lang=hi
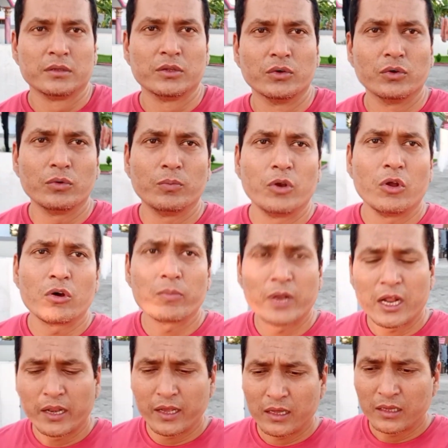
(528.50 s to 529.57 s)
तो ब्लॉग
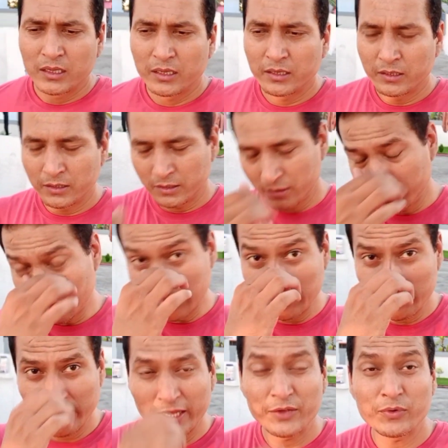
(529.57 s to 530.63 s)
बनाने का मन
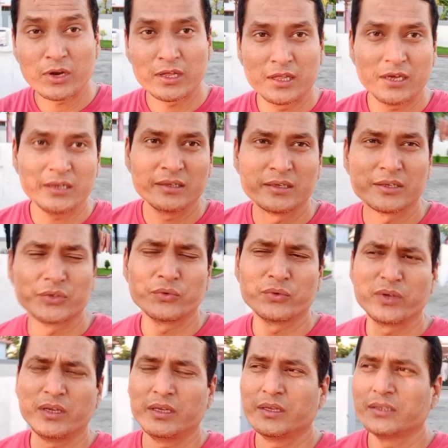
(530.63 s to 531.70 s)
तो नहीं हो रहा था
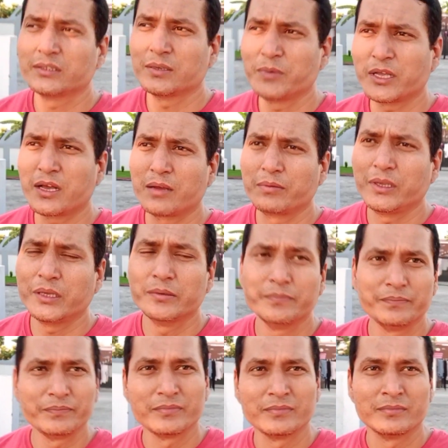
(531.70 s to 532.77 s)
क्योंकि इस समय काफ़ी
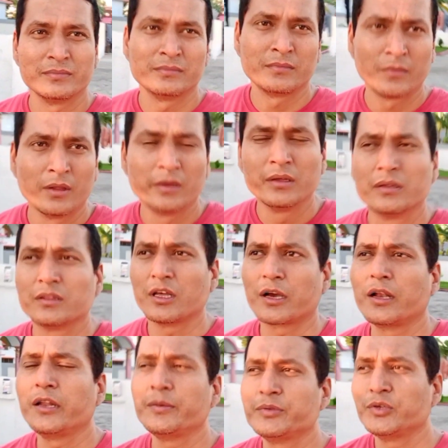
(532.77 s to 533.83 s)

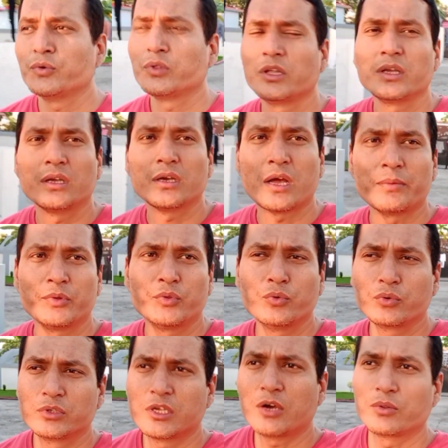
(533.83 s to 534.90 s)
तकलीफ़ सी होती है काफ़ी
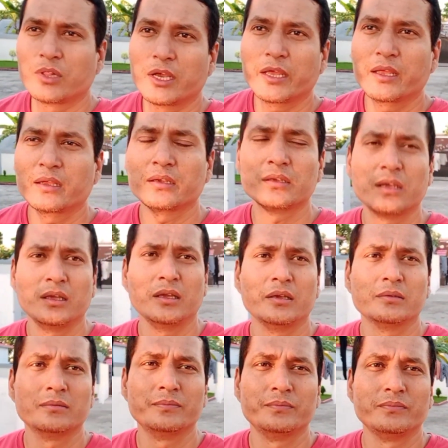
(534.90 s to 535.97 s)
दुख सा होता है
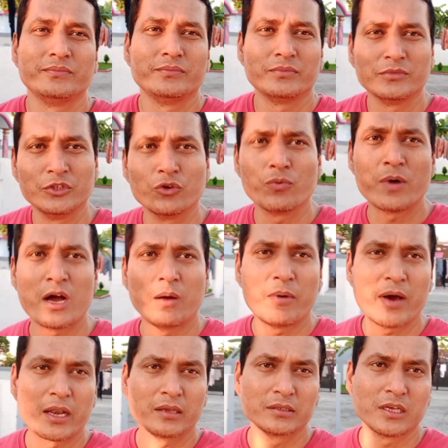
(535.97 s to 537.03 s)
कि जो माँ
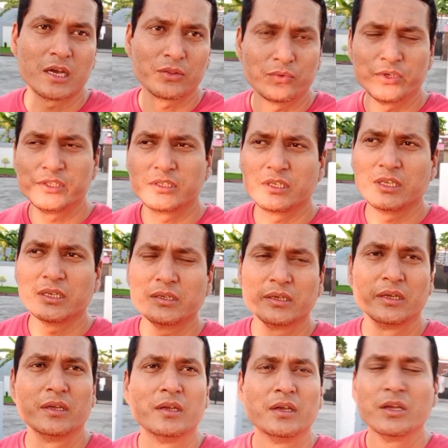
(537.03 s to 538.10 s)
हमारे साथ होनी चाहिए
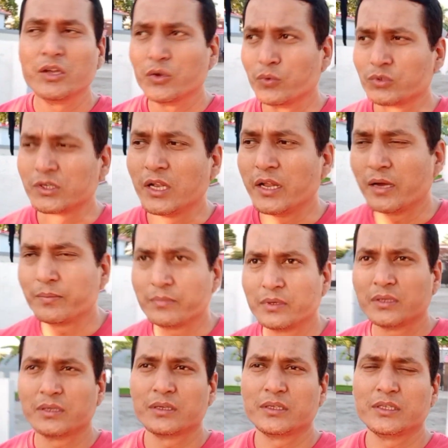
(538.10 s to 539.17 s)
उसके लिए हम
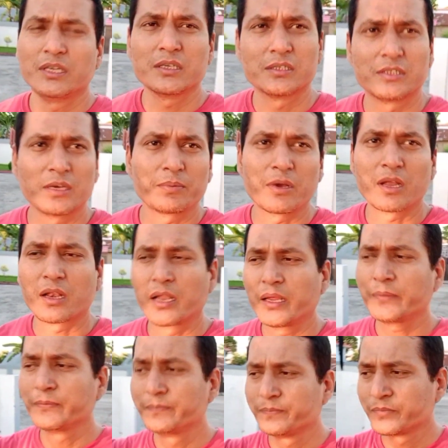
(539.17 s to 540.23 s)
ये सब कर रहे
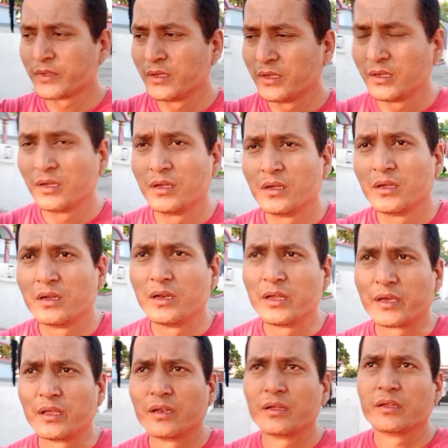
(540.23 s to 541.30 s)
हैं
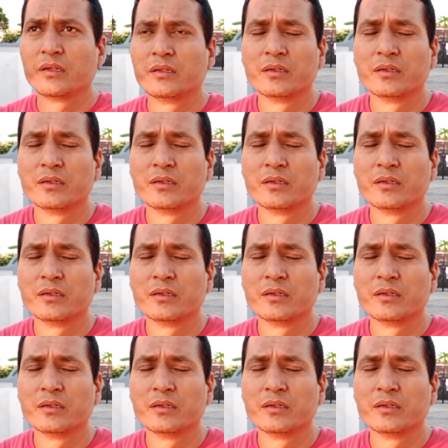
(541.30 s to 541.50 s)
लेकिन